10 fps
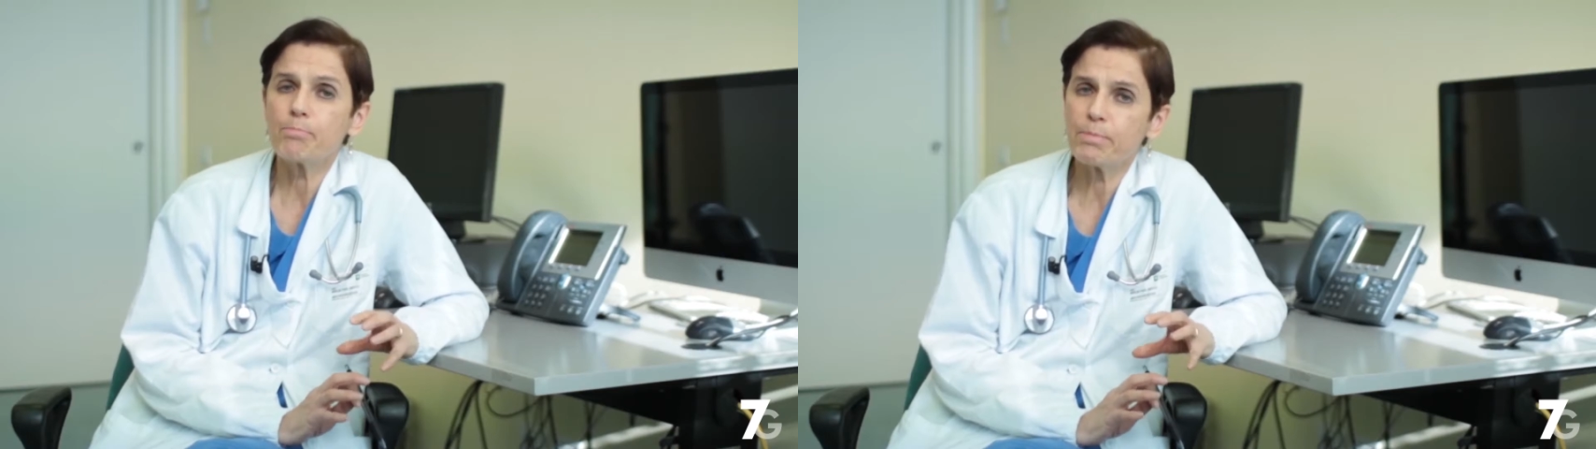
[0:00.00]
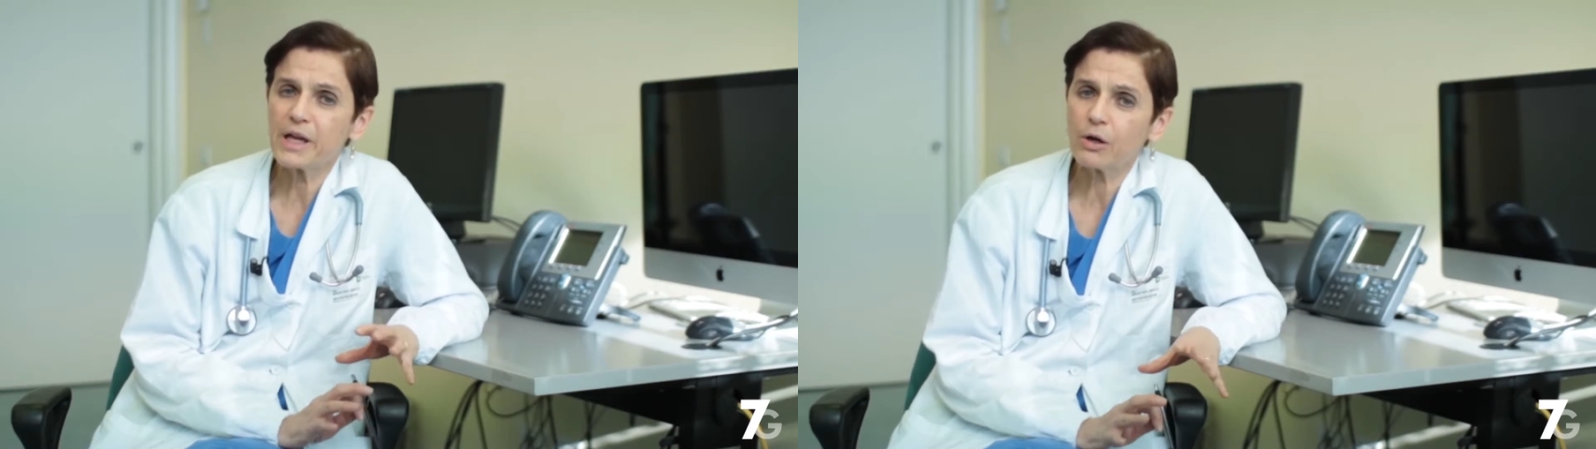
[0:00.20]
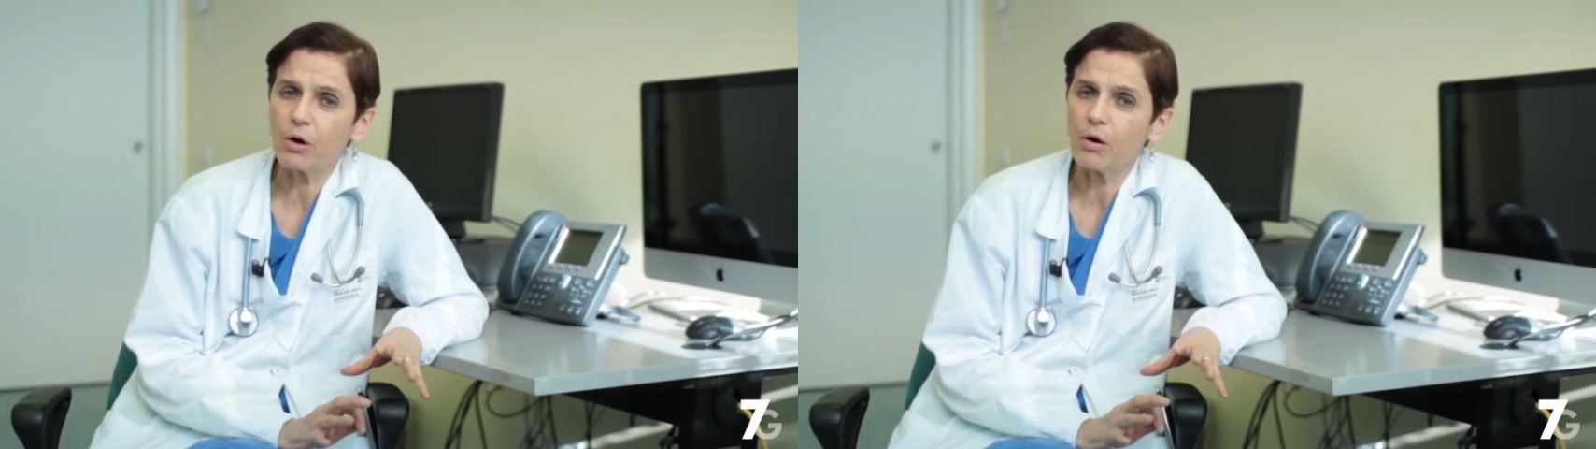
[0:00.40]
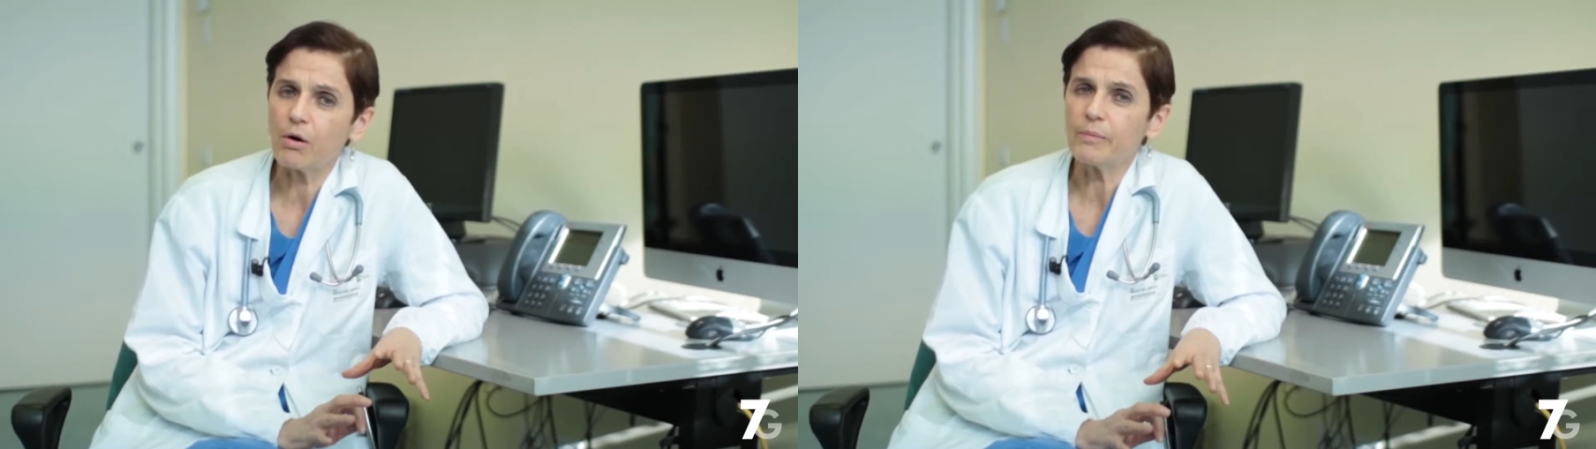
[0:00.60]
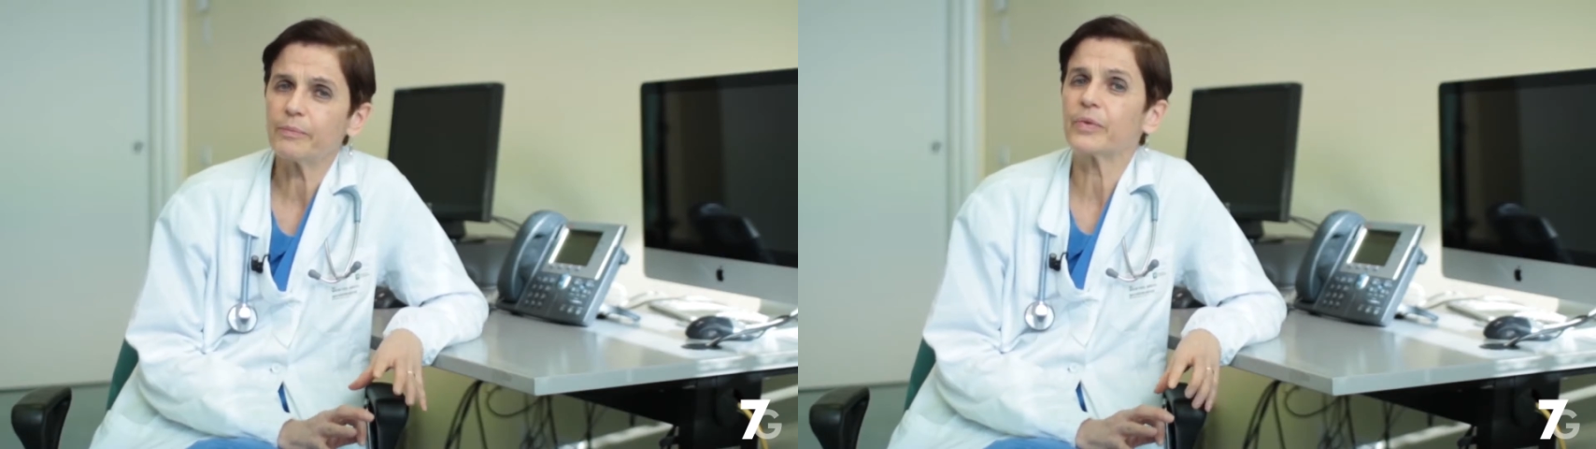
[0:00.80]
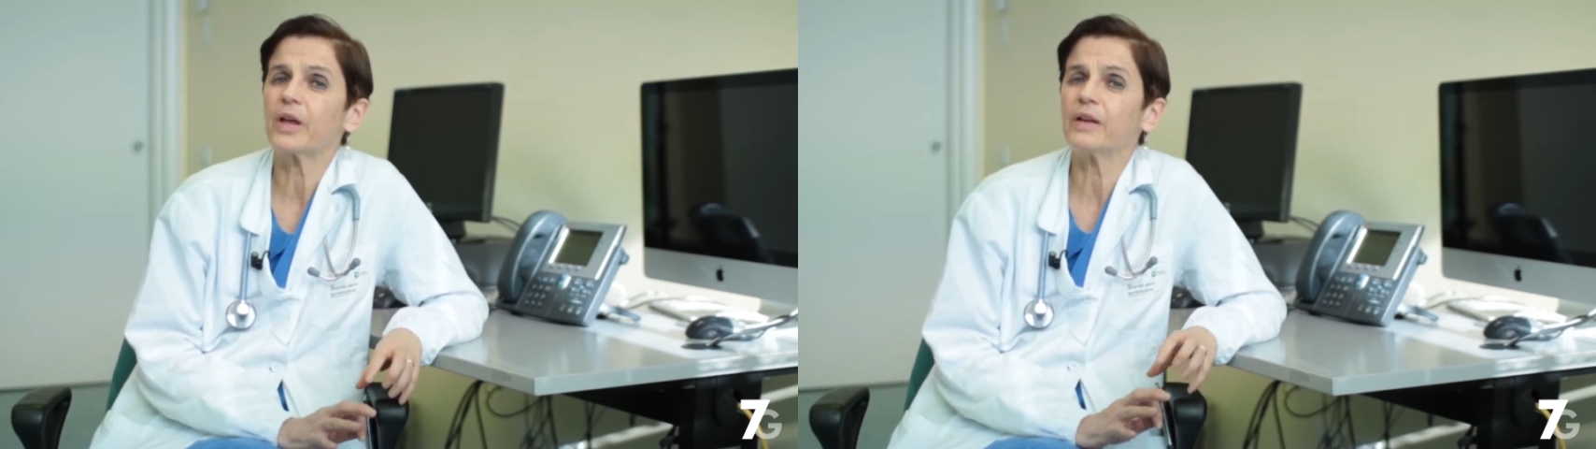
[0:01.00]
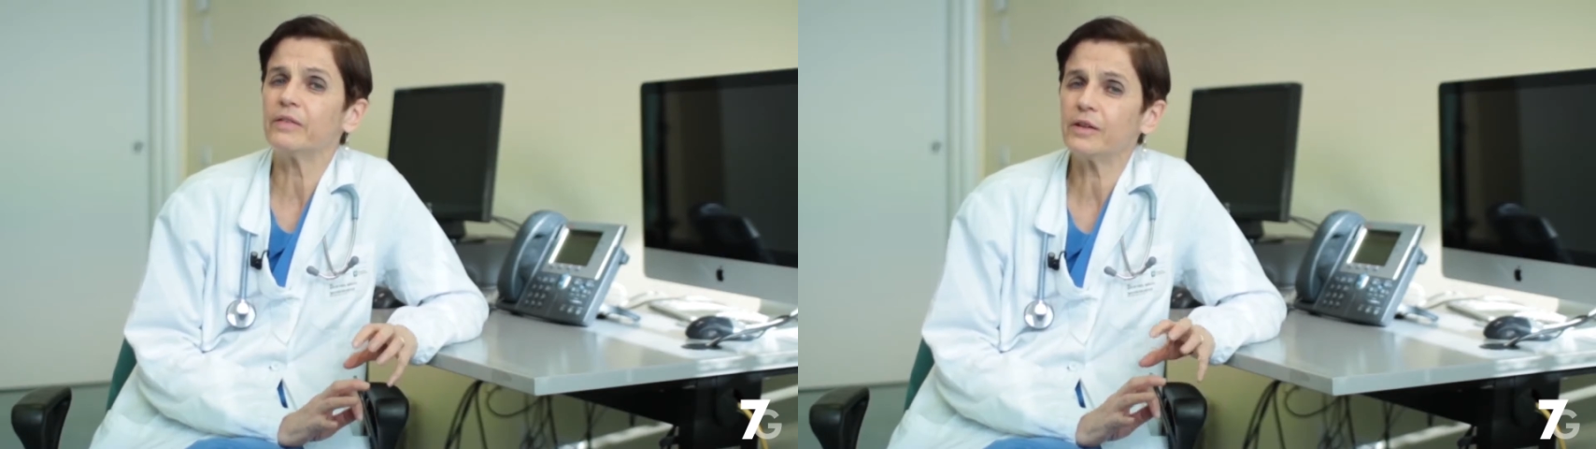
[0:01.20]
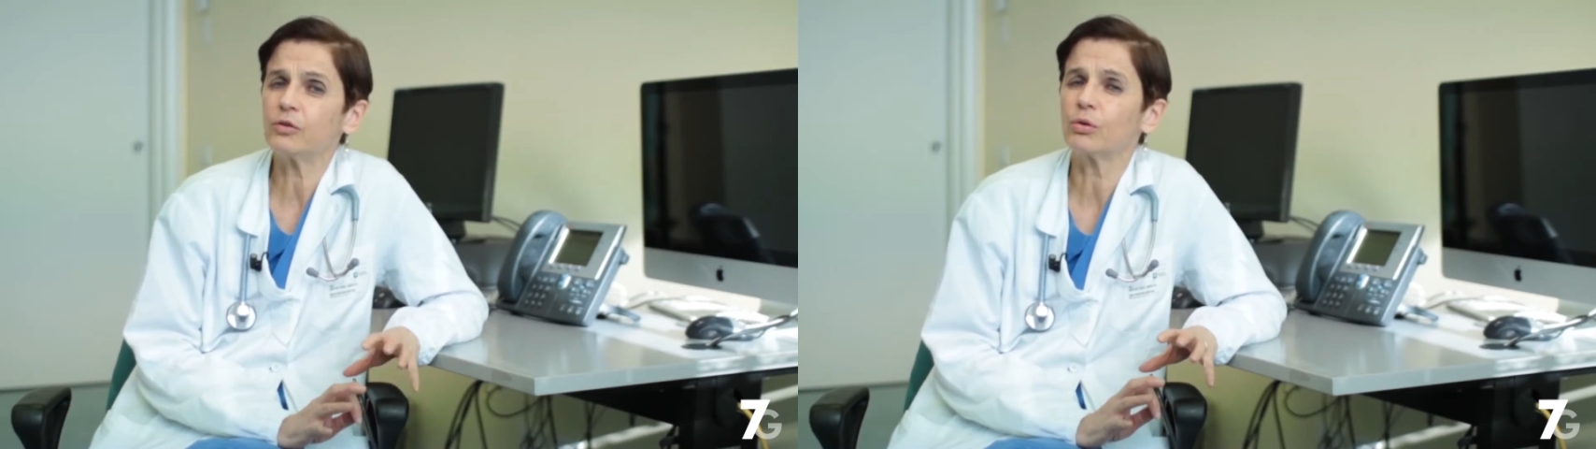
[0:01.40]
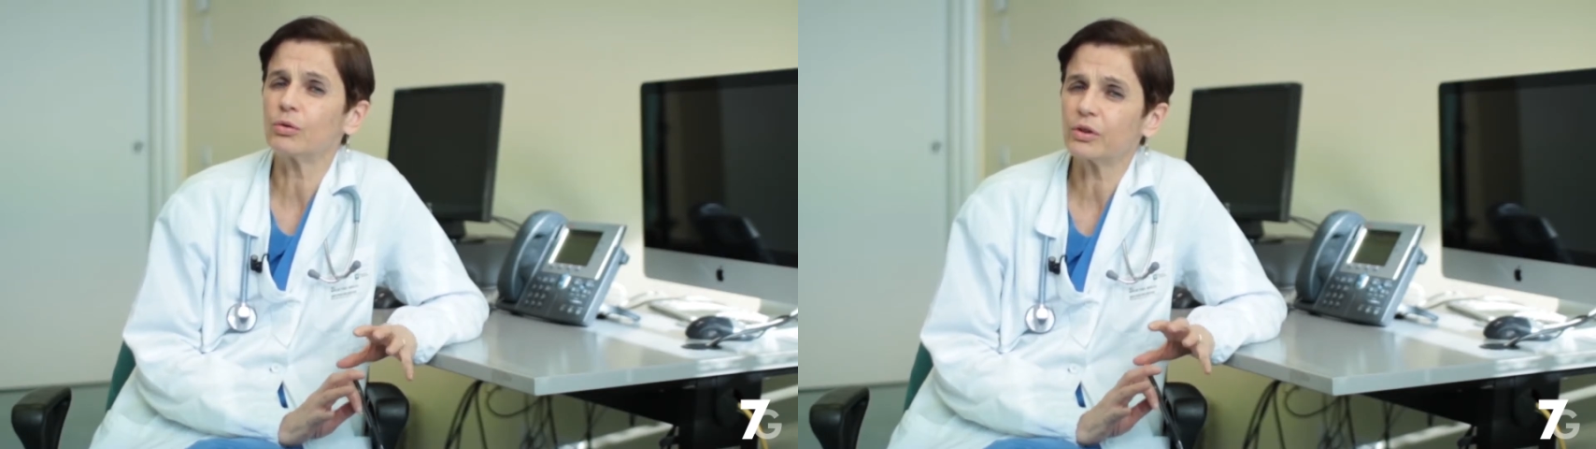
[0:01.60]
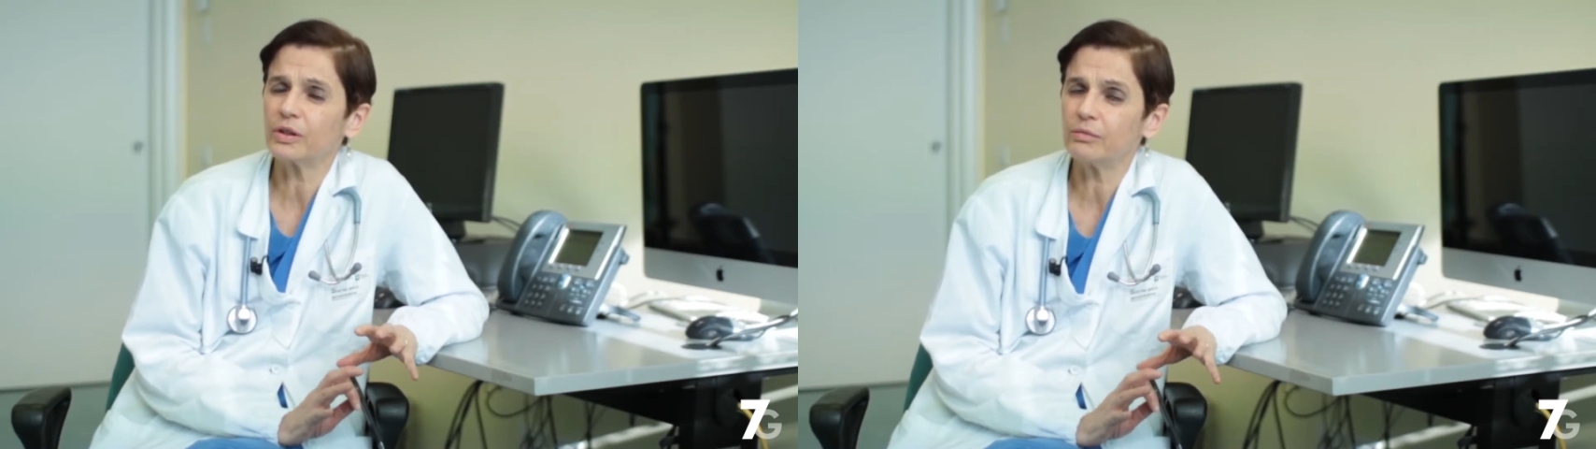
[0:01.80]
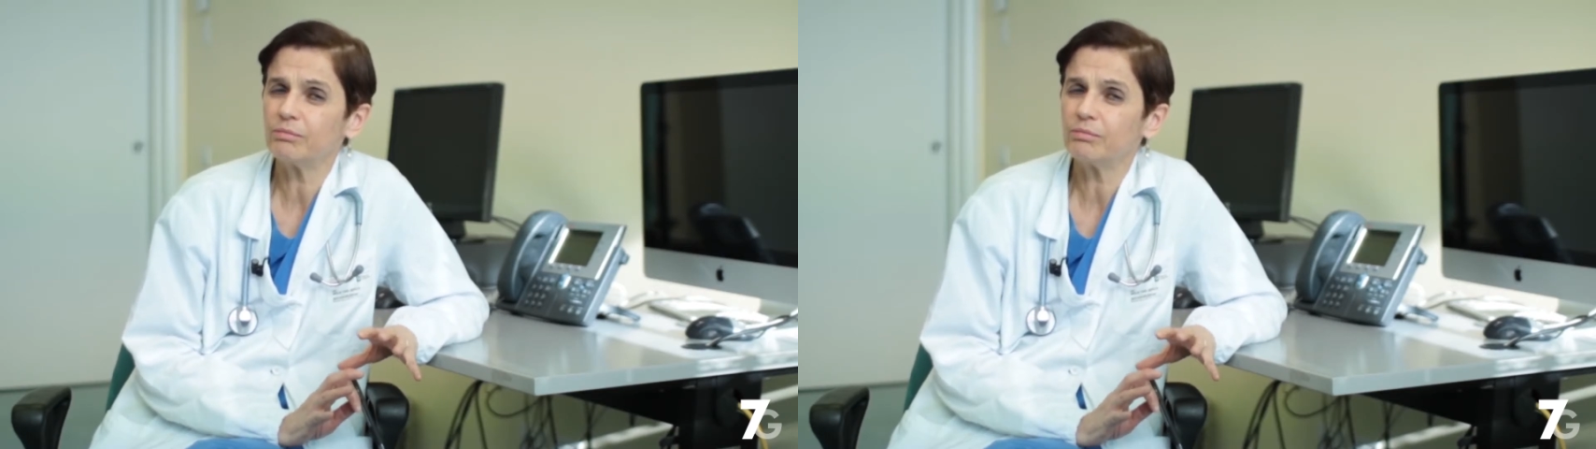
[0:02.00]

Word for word: però esistono